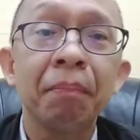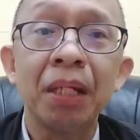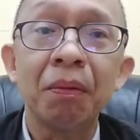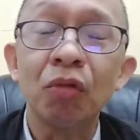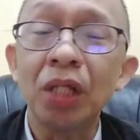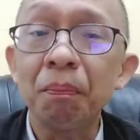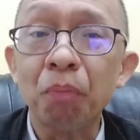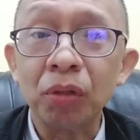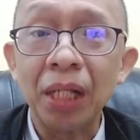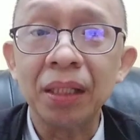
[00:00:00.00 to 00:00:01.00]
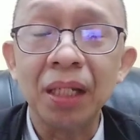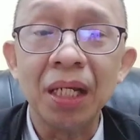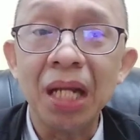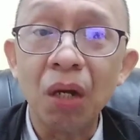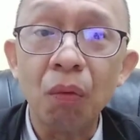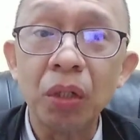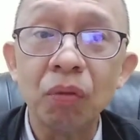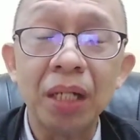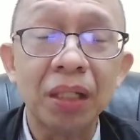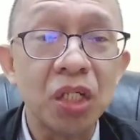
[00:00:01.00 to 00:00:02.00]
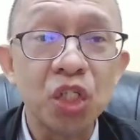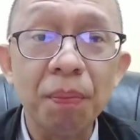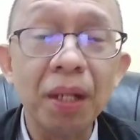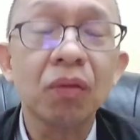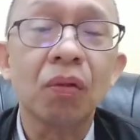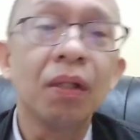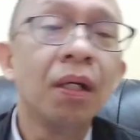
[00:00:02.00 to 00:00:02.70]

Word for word: may hindi importante ginagawa mo ating inspector.